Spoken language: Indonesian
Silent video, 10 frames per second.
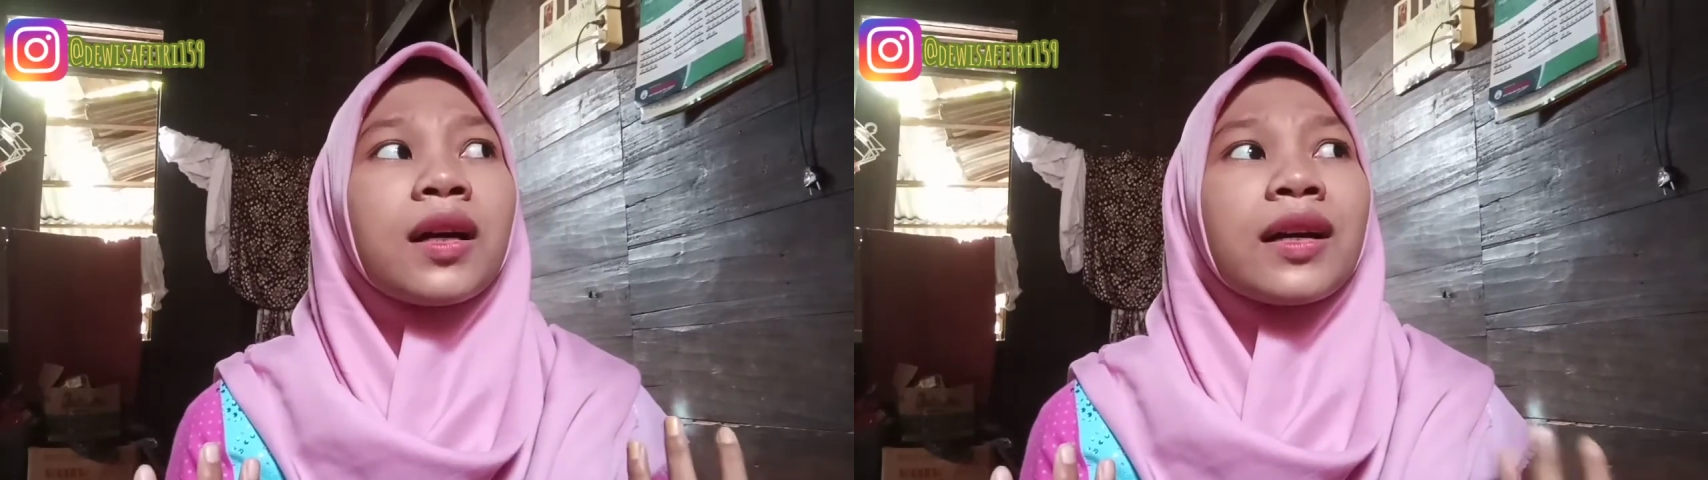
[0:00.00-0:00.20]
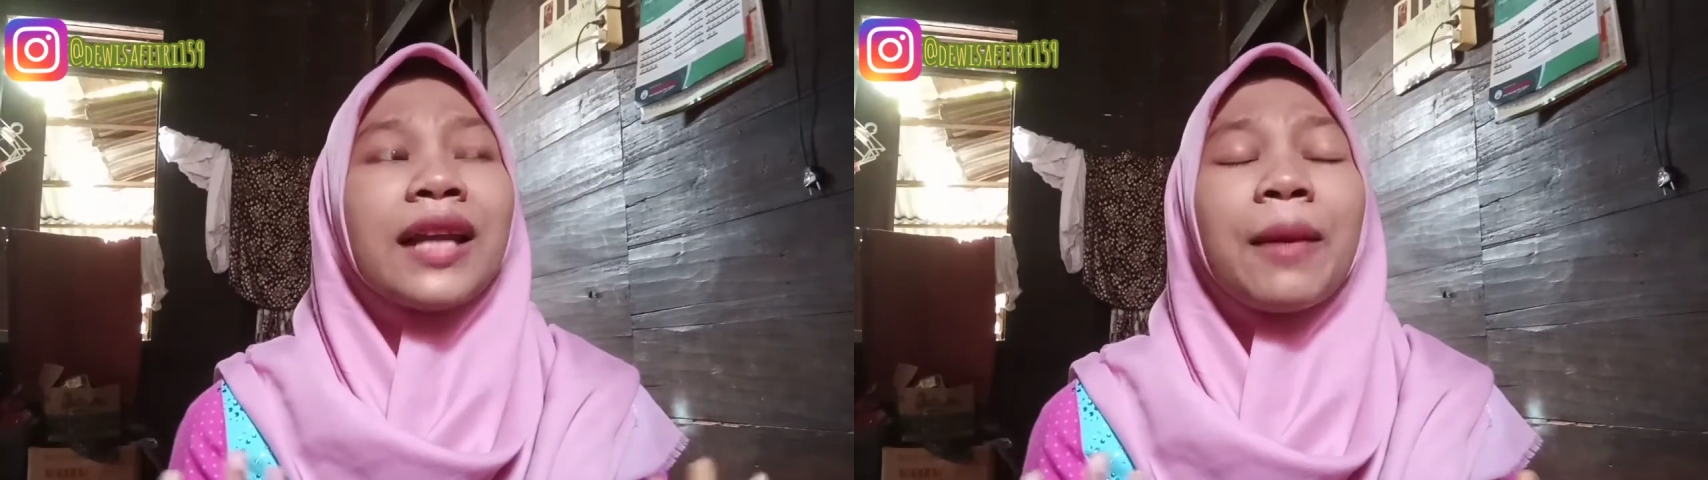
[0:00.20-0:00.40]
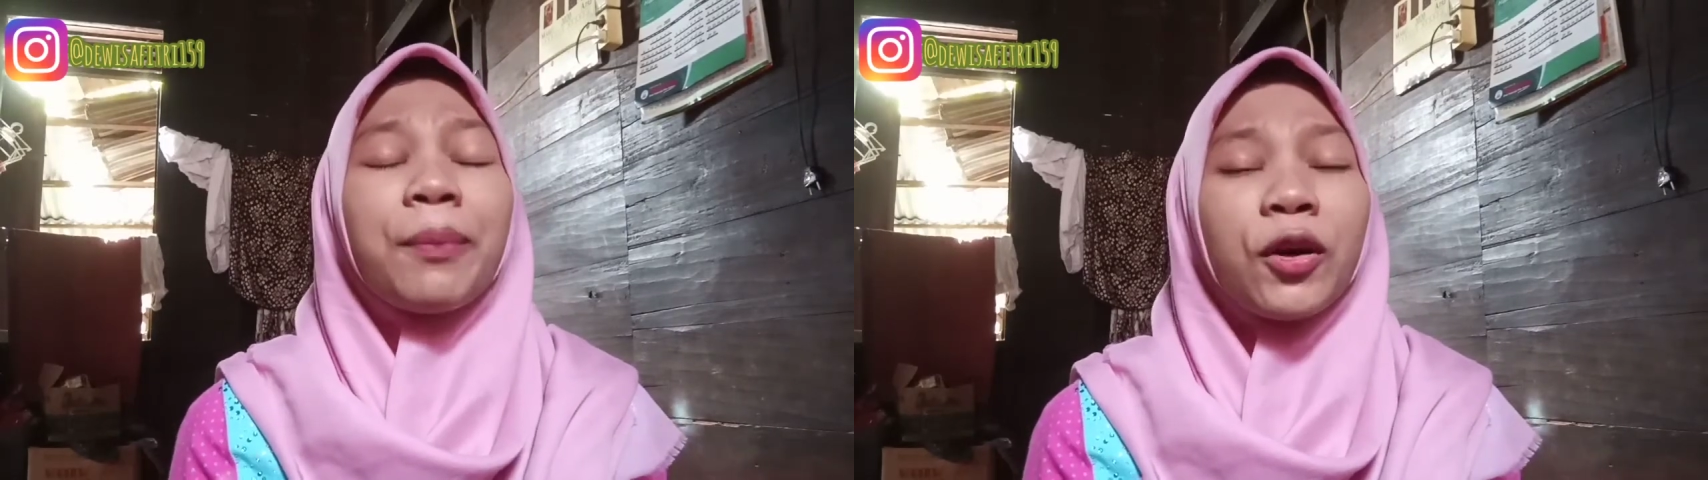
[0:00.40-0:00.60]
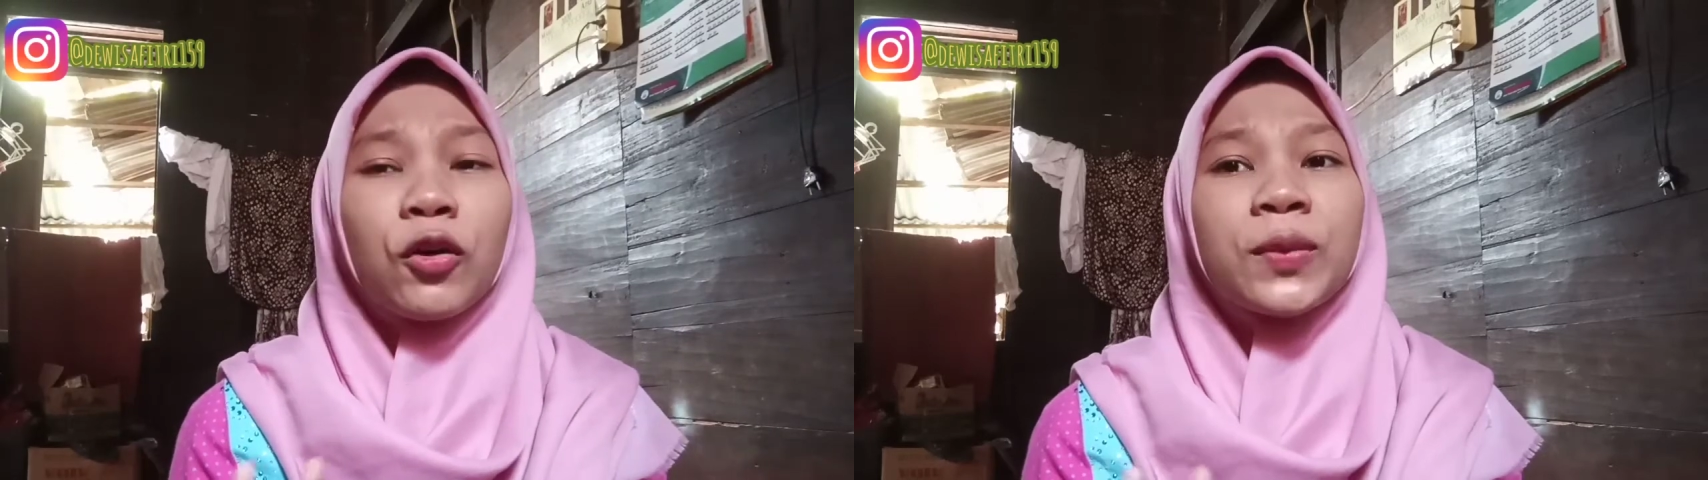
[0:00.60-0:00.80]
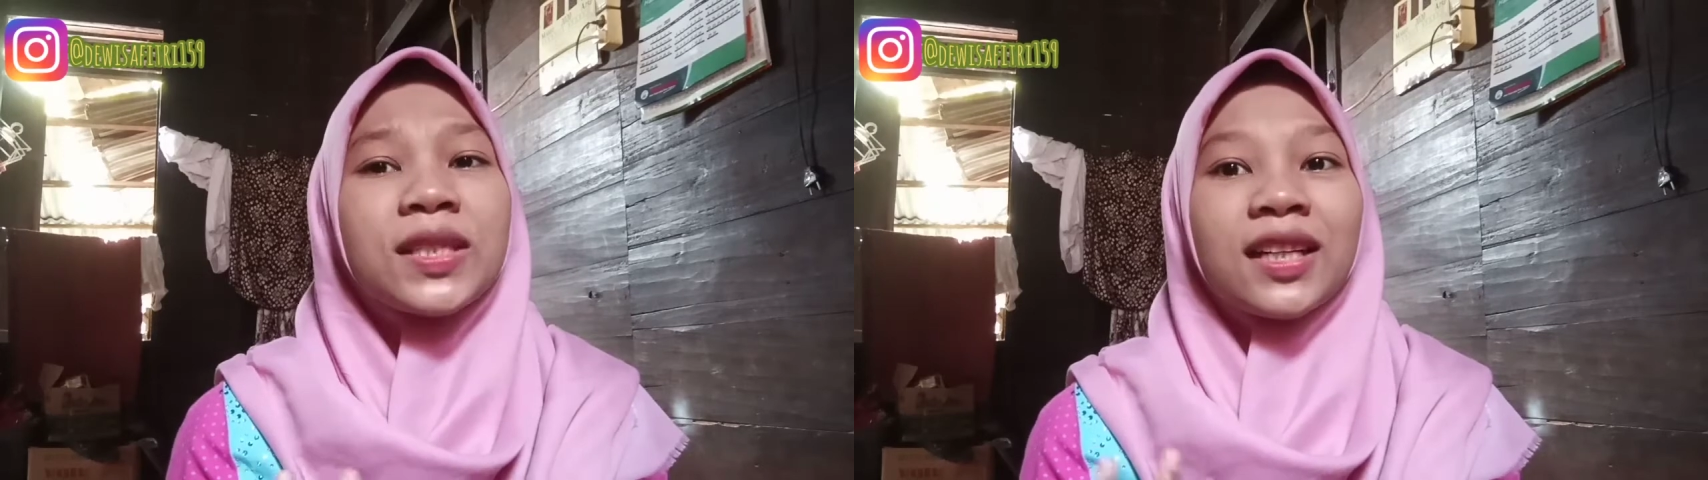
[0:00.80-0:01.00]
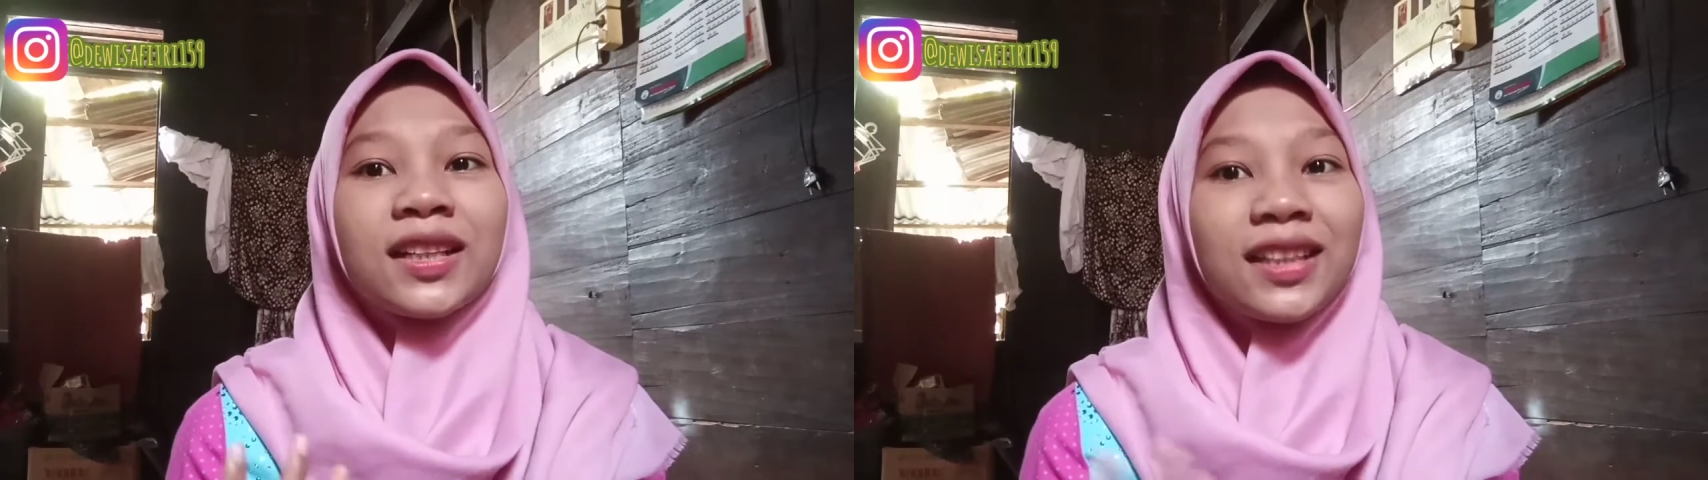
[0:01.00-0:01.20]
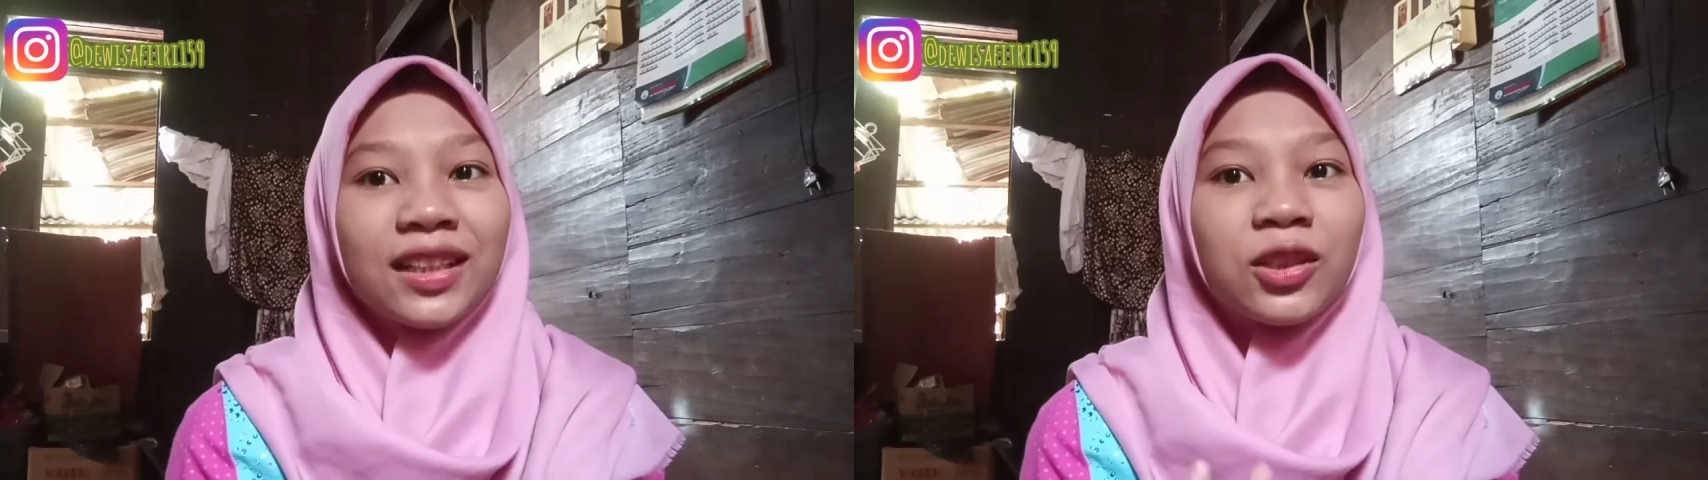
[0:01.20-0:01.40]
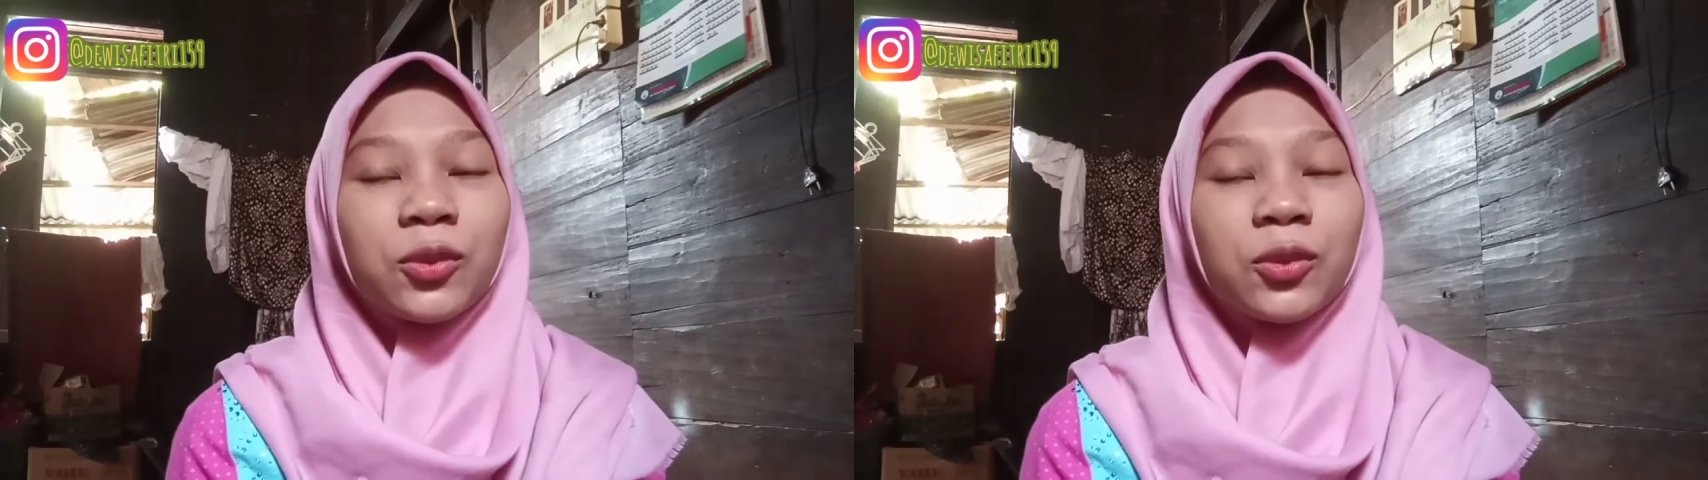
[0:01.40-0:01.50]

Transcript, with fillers: kenapa gue bisa ngeliat